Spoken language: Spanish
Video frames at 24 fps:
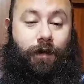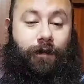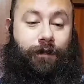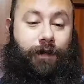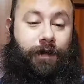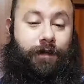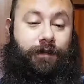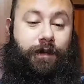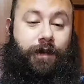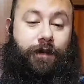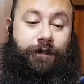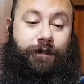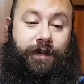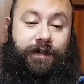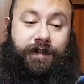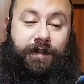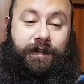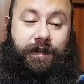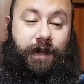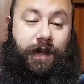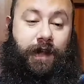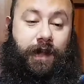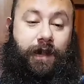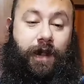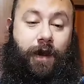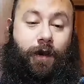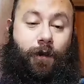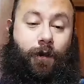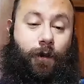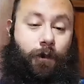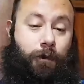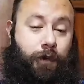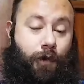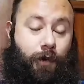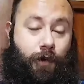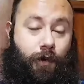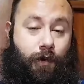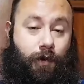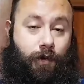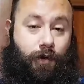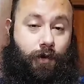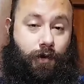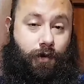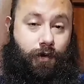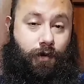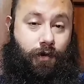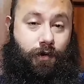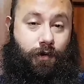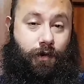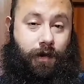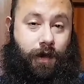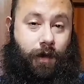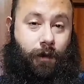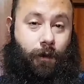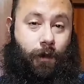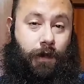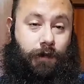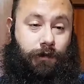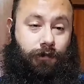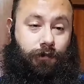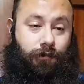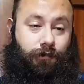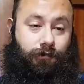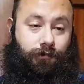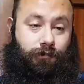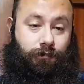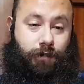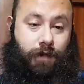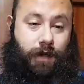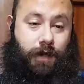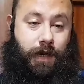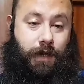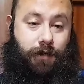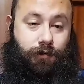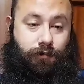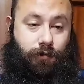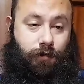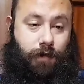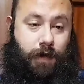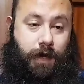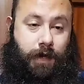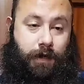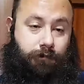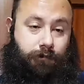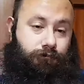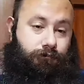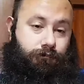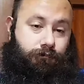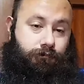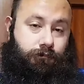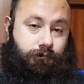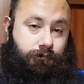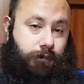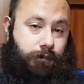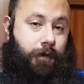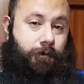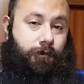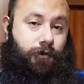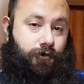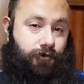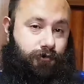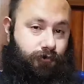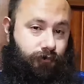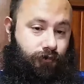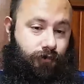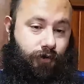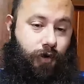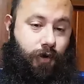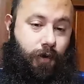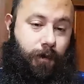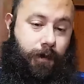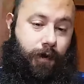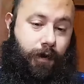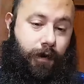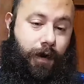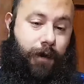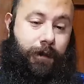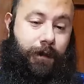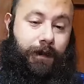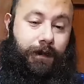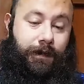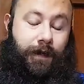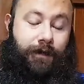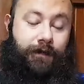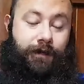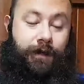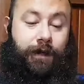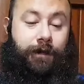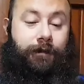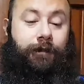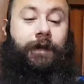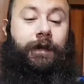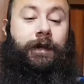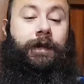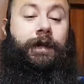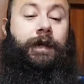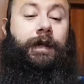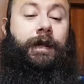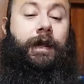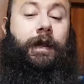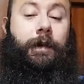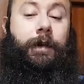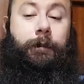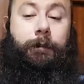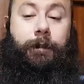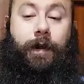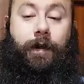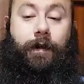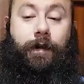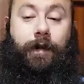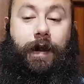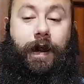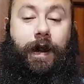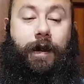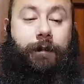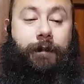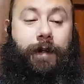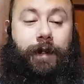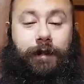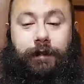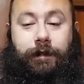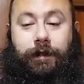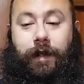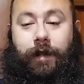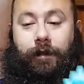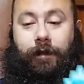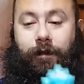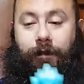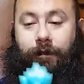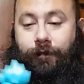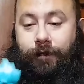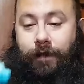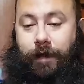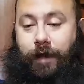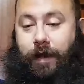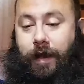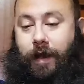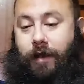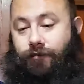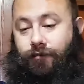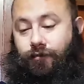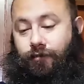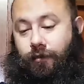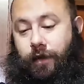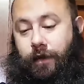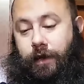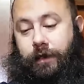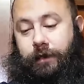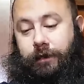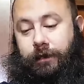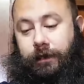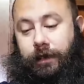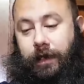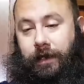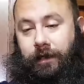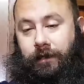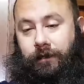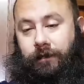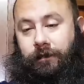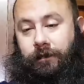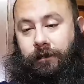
y Freezer, Freezer se quedaron un poco escuetos en altura. Vamos, yo lo veo realmente así. Pero realmente, fijaos con esta,